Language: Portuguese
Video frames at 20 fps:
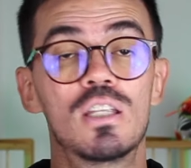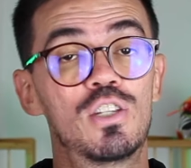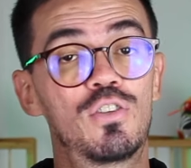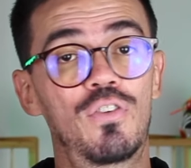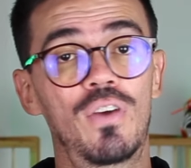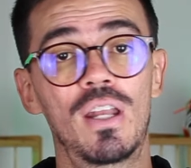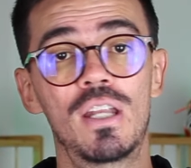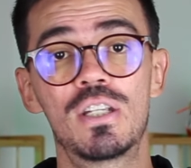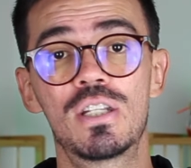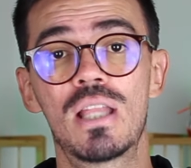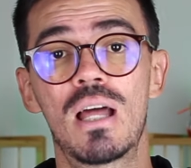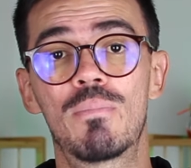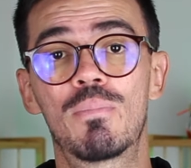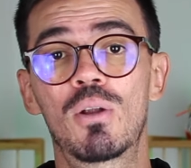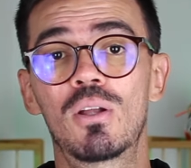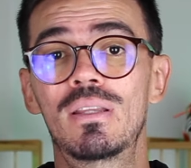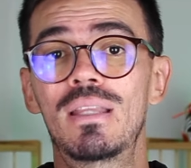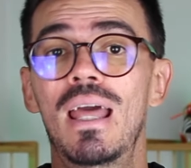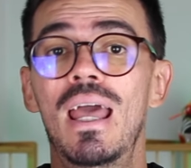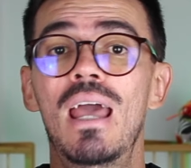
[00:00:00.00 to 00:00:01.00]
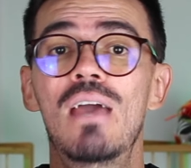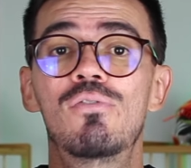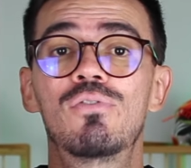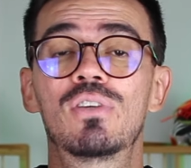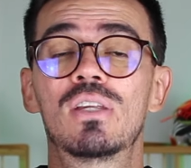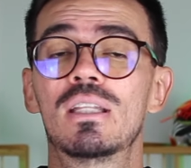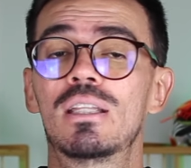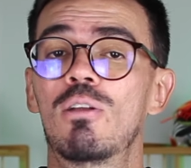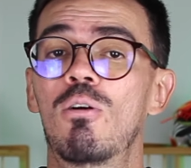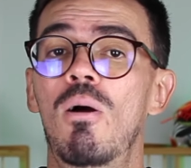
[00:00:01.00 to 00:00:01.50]
E diferente da Pro TF
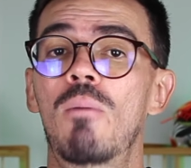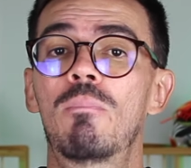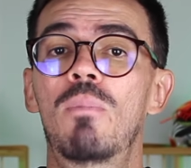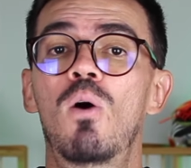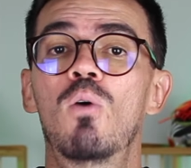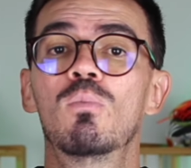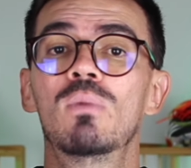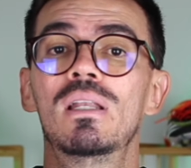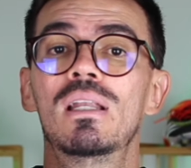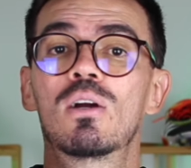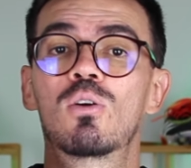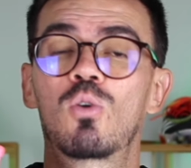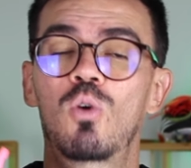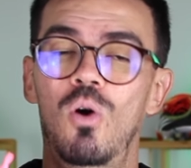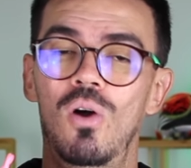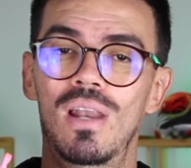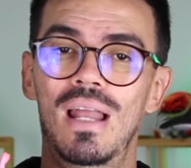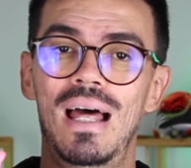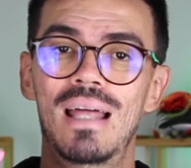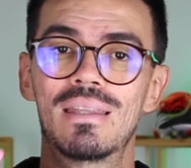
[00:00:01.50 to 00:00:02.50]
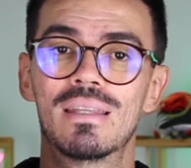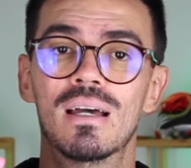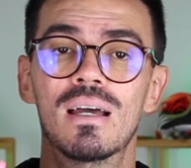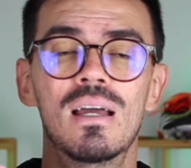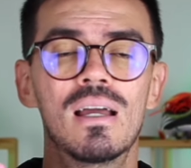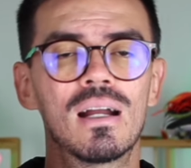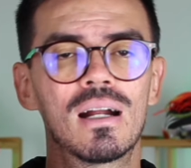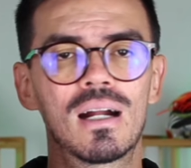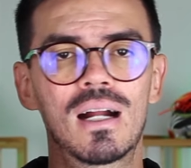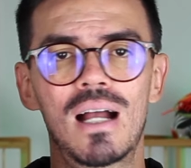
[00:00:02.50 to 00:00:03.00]
que tem uma palmilha colada,
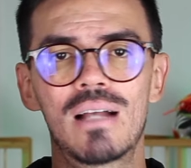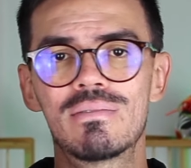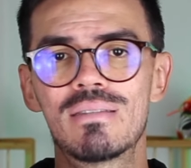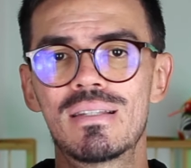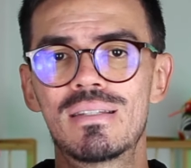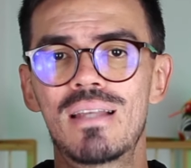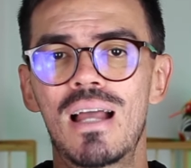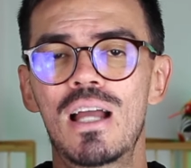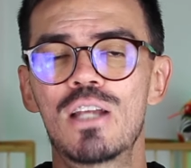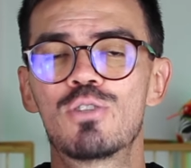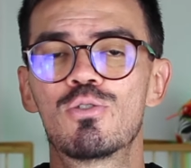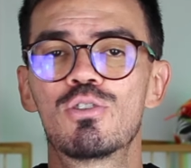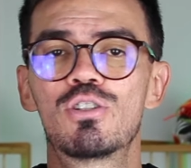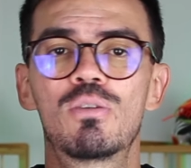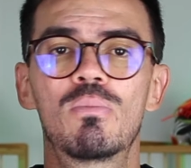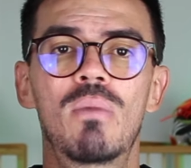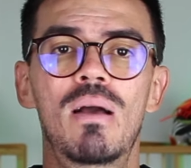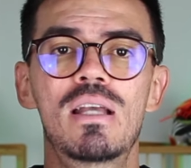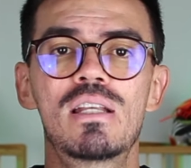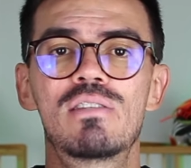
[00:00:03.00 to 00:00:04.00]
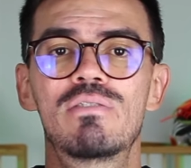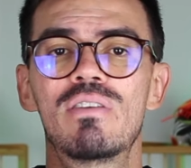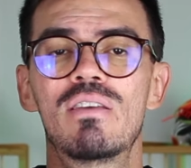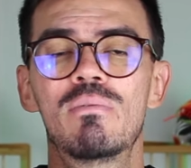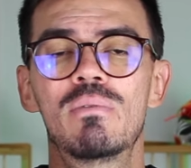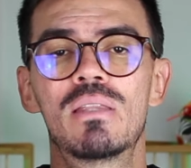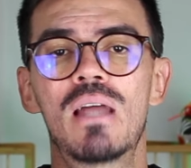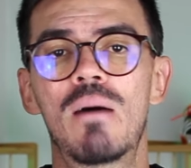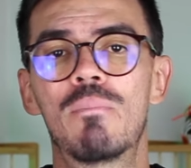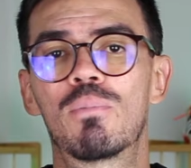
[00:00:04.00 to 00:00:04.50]
caso esse ajuste mais
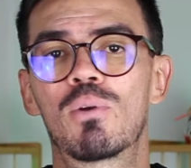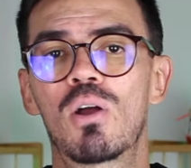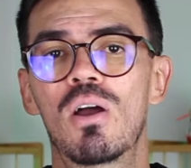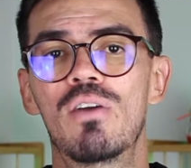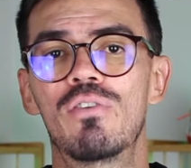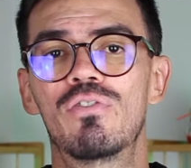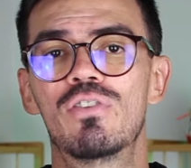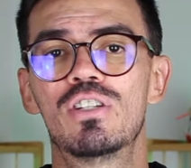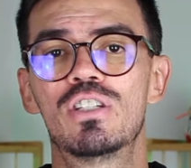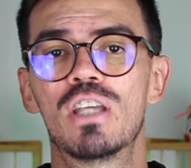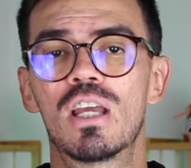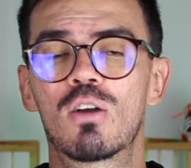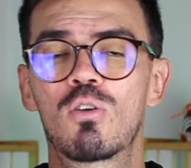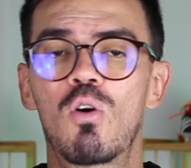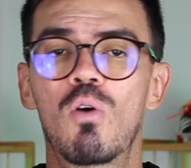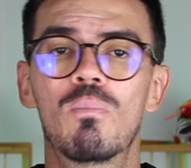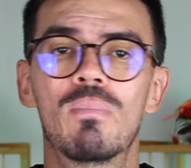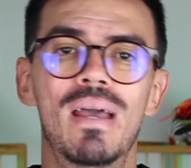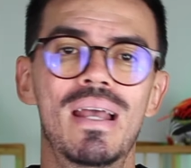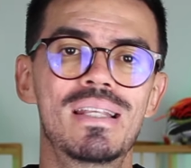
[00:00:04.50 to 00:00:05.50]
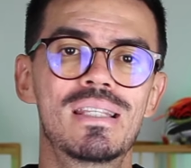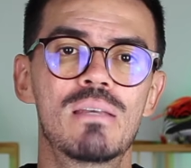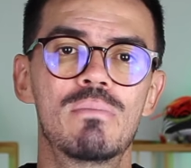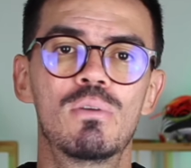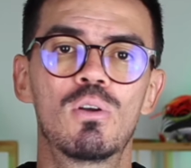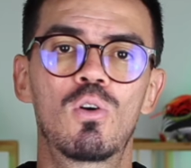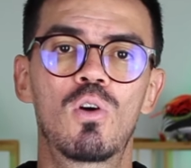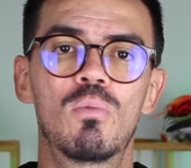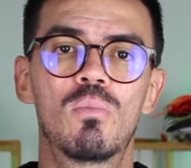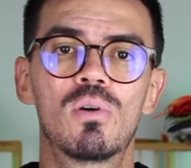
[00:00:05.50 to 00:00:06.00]
firme da Pro FG comece a
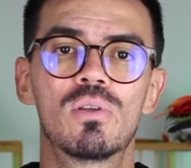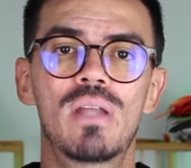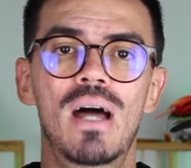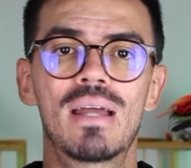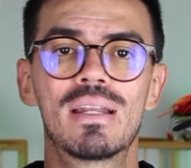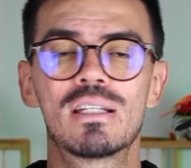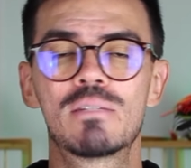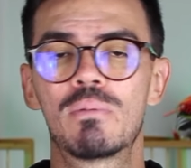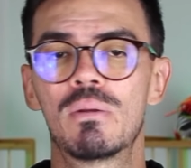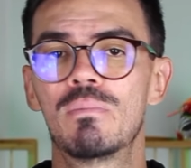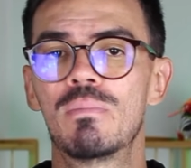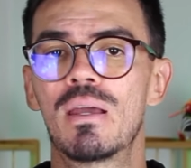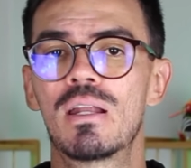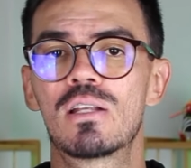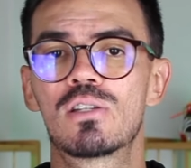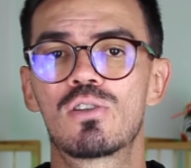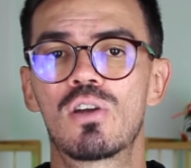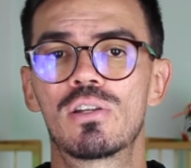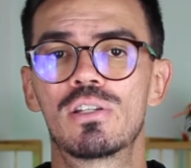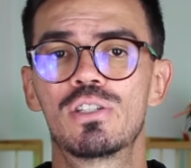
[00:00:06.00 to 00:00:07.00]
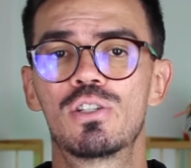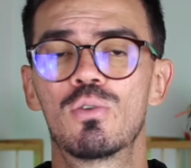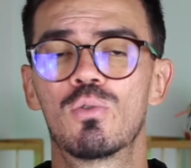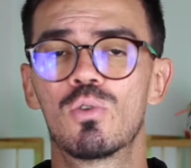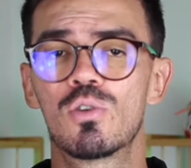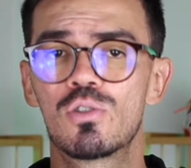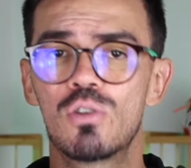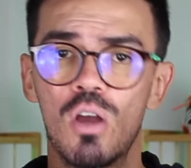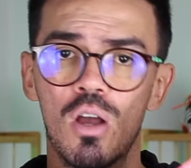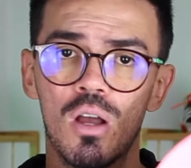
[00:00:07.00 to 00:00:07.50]
me incomodar nas primeiras horas de
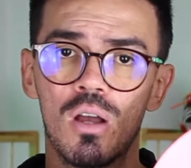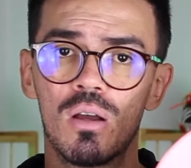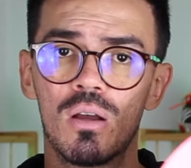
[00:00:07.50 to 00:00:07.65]
uso,